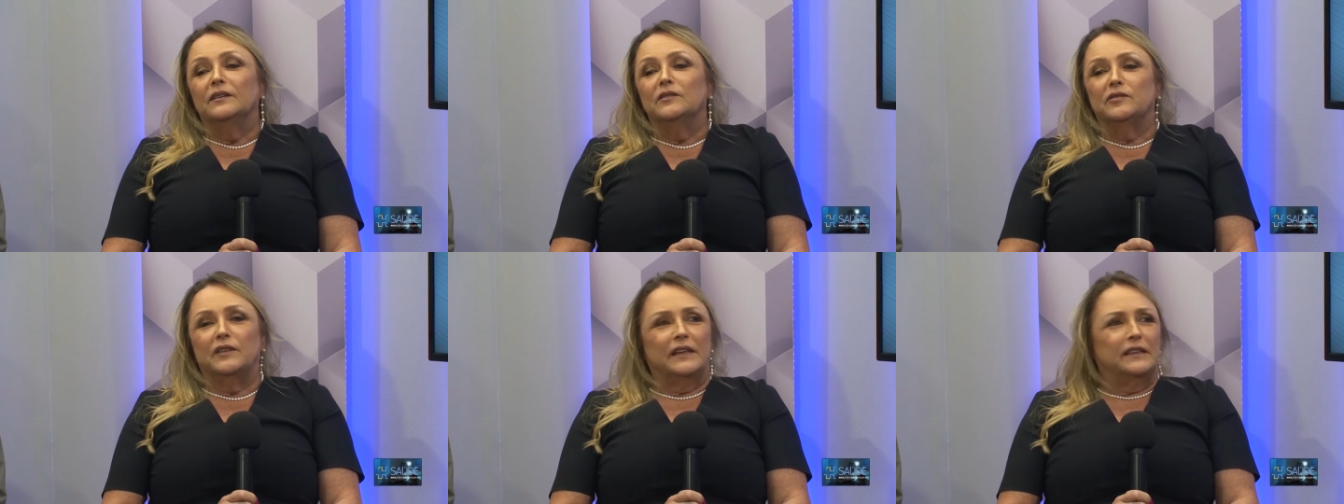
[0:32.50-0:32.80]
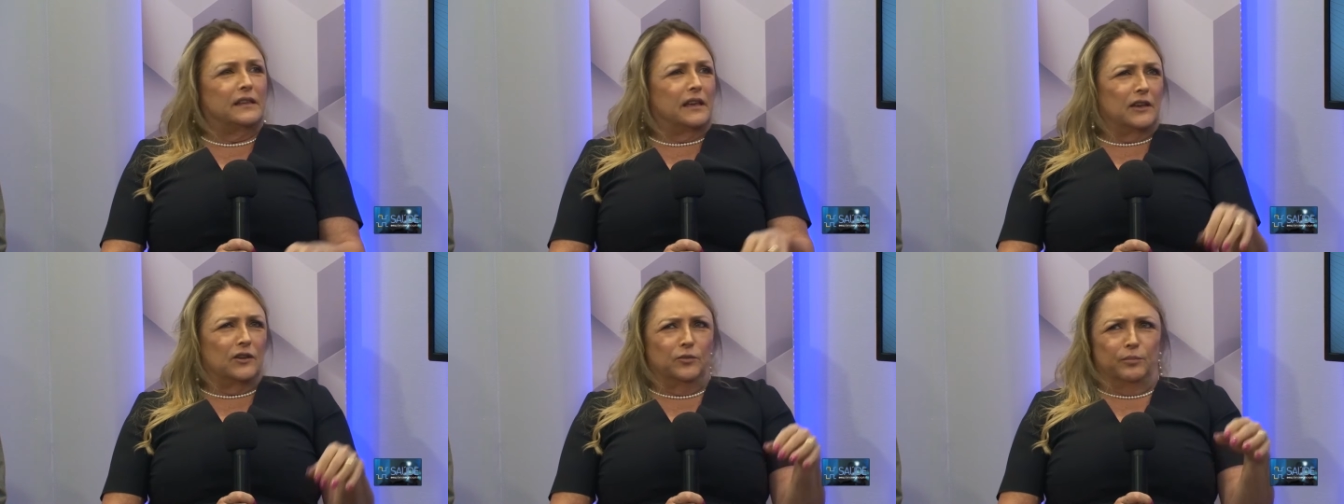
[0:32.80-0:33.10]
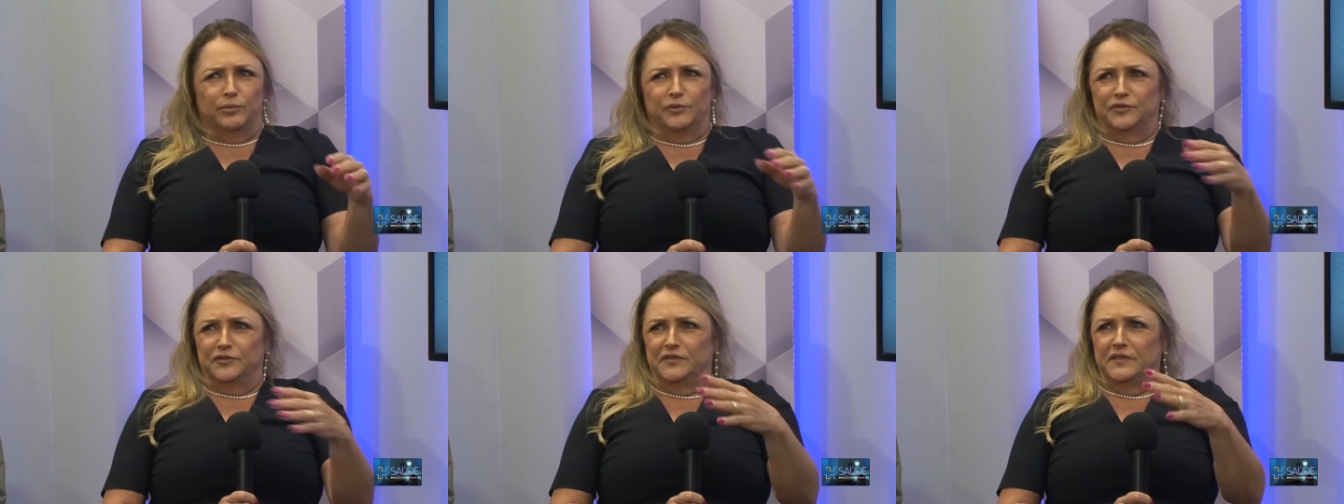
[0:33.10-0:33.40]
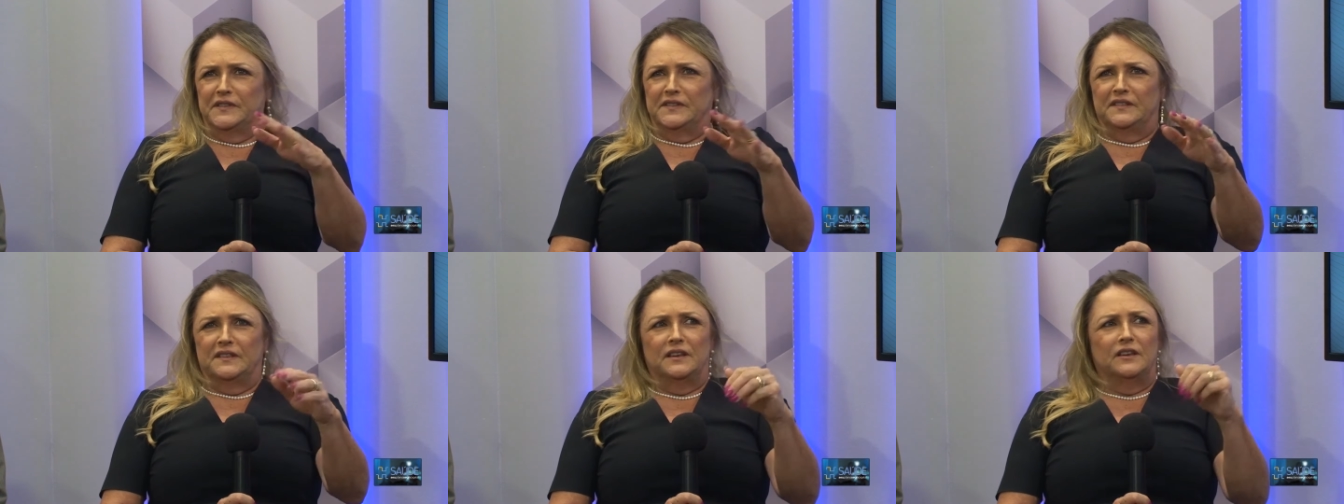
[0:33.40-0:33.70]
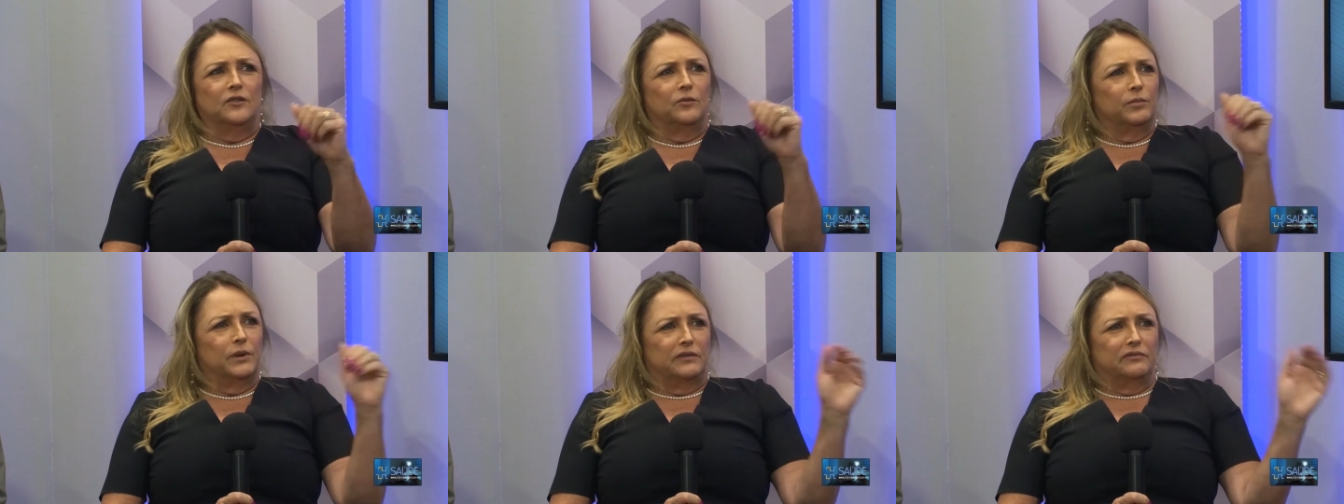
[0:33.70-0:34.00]
Venderam para os
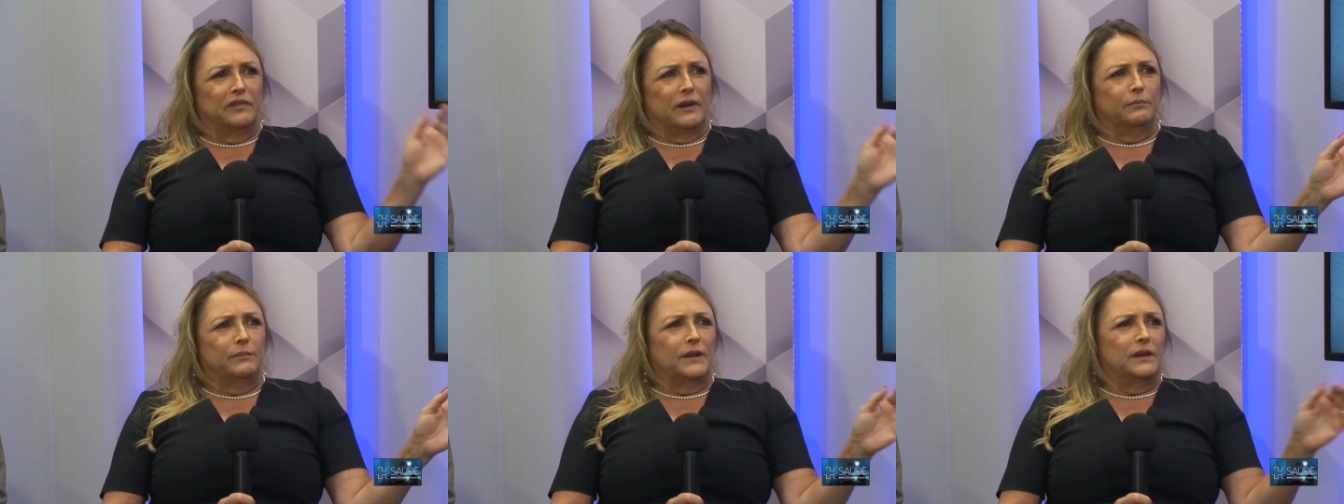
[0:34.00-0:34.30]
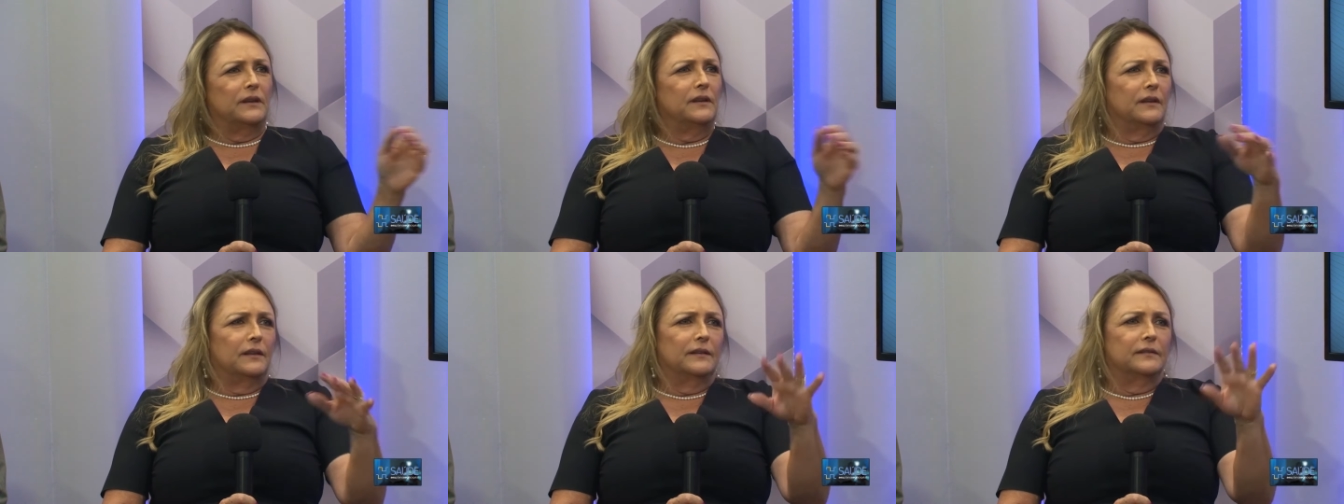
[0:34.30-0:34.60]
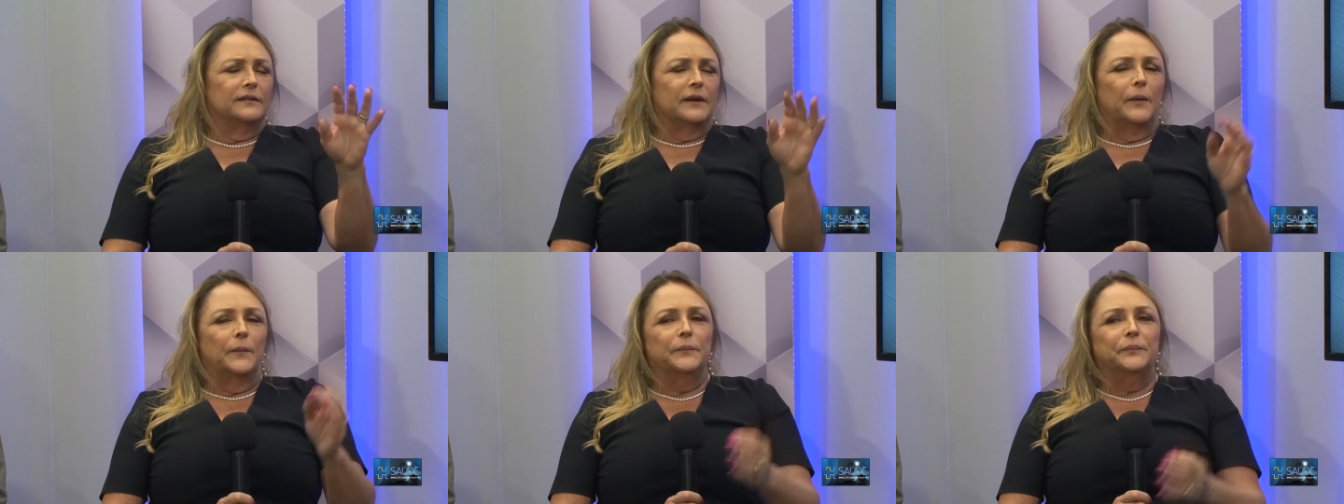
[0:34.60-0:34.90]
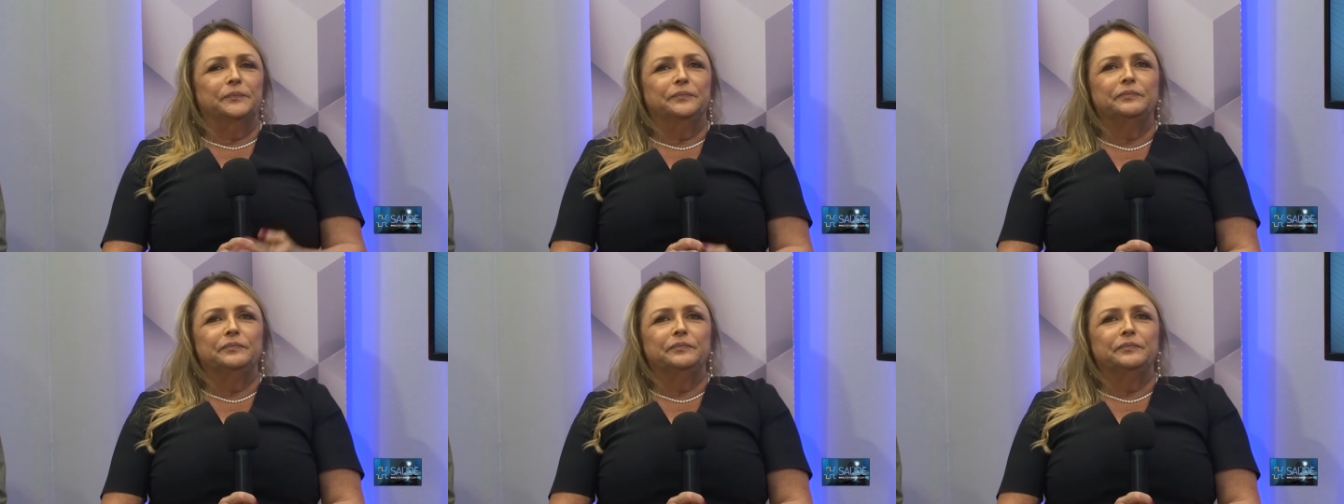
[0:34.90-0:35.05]
vizinhos, para a família e tal.